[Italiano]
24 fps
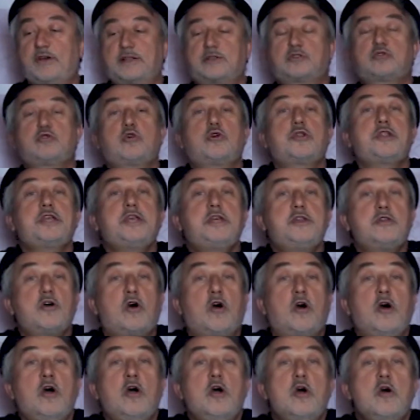
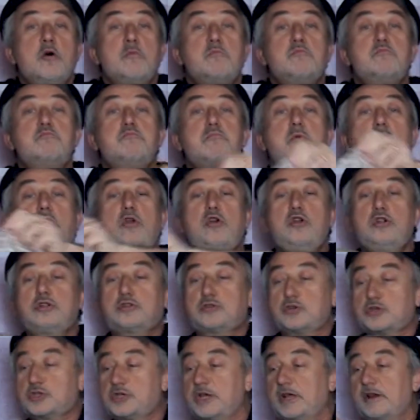fattorino
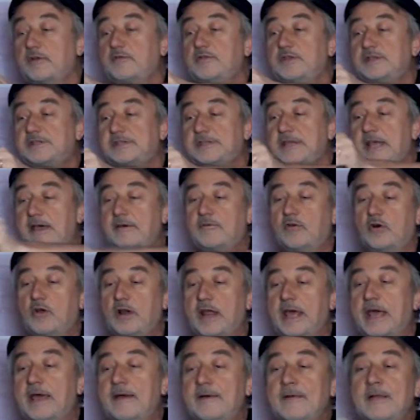molto
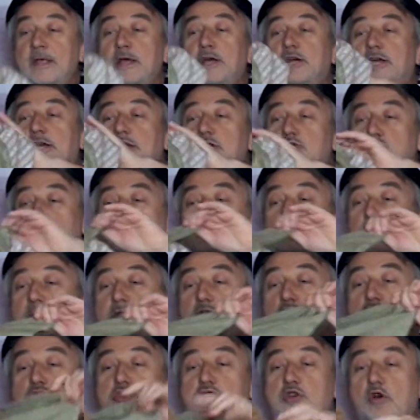servizievole che
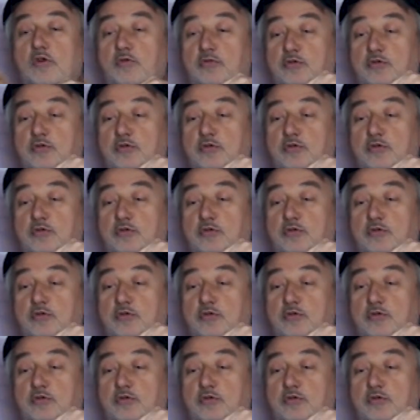subito si